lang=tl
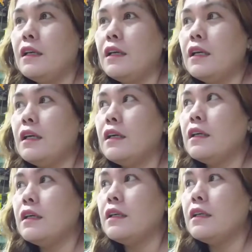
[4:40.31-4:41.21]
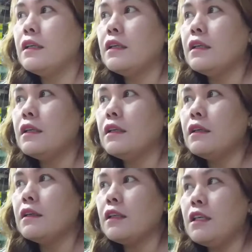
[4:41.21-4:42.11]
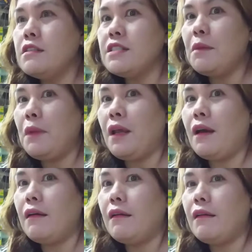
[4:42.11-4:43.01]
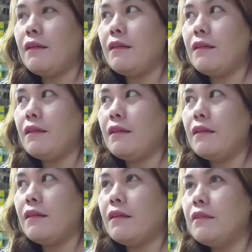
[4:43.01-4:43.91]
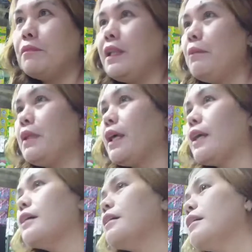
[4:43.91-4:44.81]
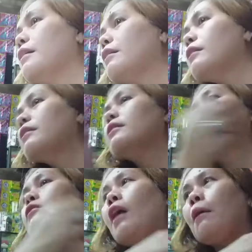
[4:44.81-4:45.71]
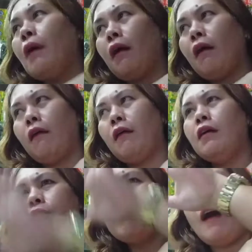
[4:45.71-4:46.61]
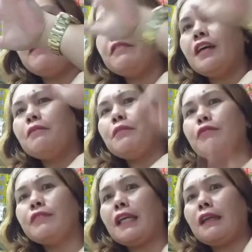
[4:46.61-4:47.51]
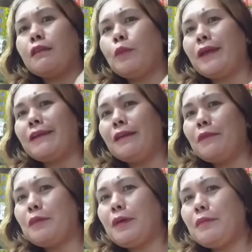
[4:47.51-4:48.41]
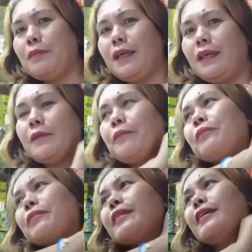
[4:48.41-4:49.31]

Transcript: Ay, 50. Kinsi man na. Pila. Pila man eh. Tulo. Tama. 5, 10, 15. Oh my God, my baby. Ay.